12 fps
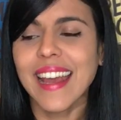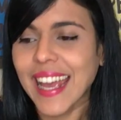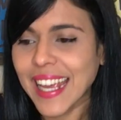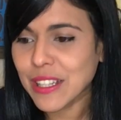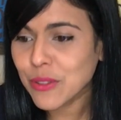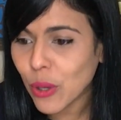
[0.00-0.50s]

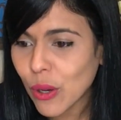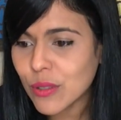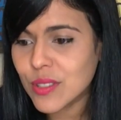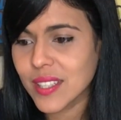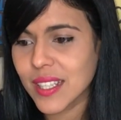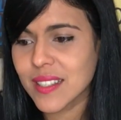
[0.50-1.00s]

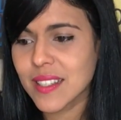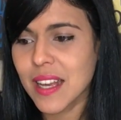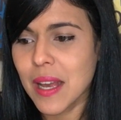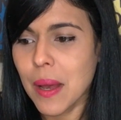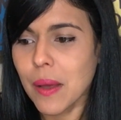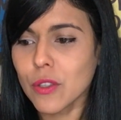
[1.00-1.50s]
entonces
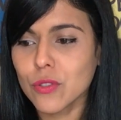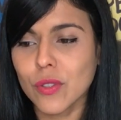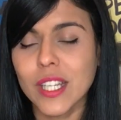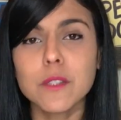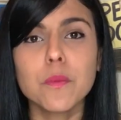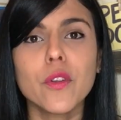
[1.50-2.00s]

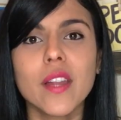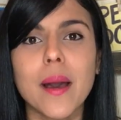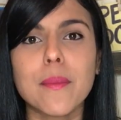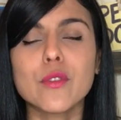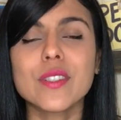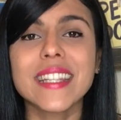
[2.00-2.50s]
nosotras
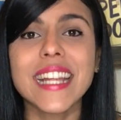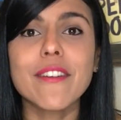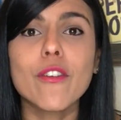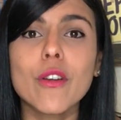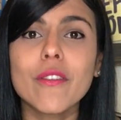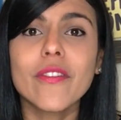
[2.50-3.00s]
podamos
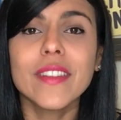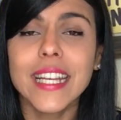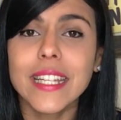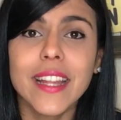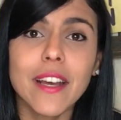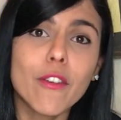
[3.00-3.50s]

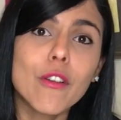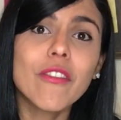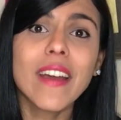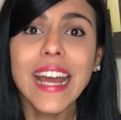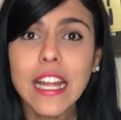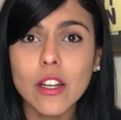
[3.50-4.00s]

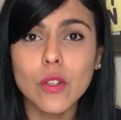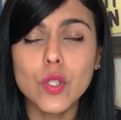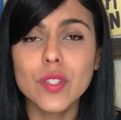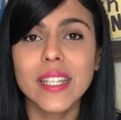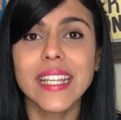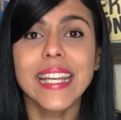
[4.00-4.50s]

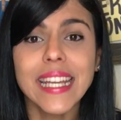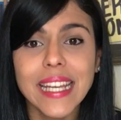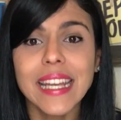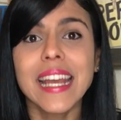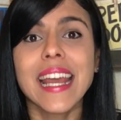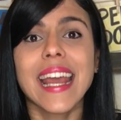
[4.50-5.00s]
devolvernos
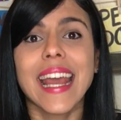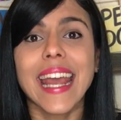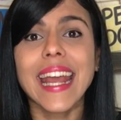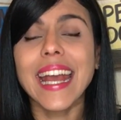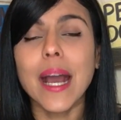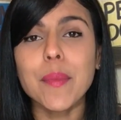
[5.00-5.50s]
y
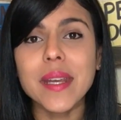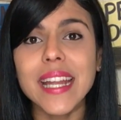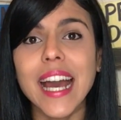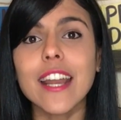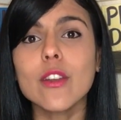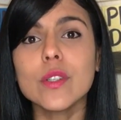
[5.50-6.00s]

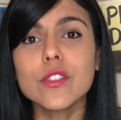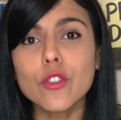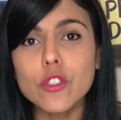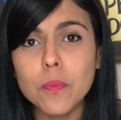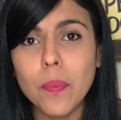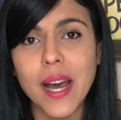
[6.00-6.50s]
encaminar
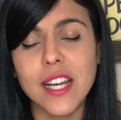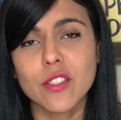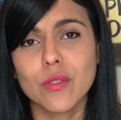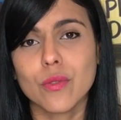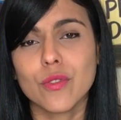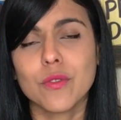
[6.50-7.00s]
nuestros
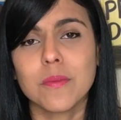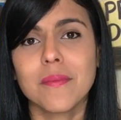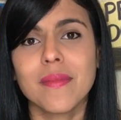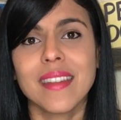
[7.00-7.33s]
pasos